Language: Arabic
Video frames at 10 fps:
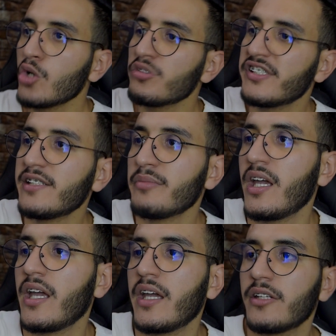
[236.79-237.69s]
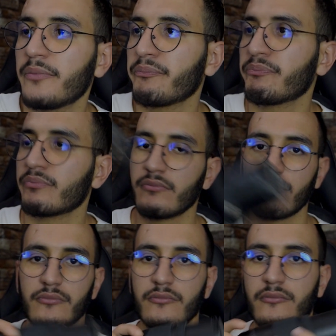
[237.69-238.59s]
وشريت معاه هذا
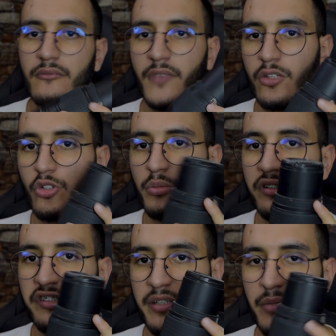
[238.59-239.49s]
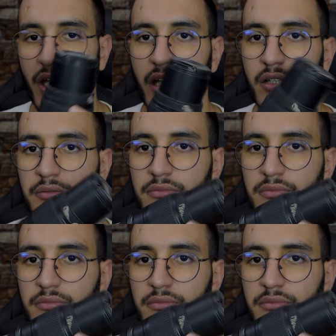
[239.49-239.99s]
هادو شريت معاه هذا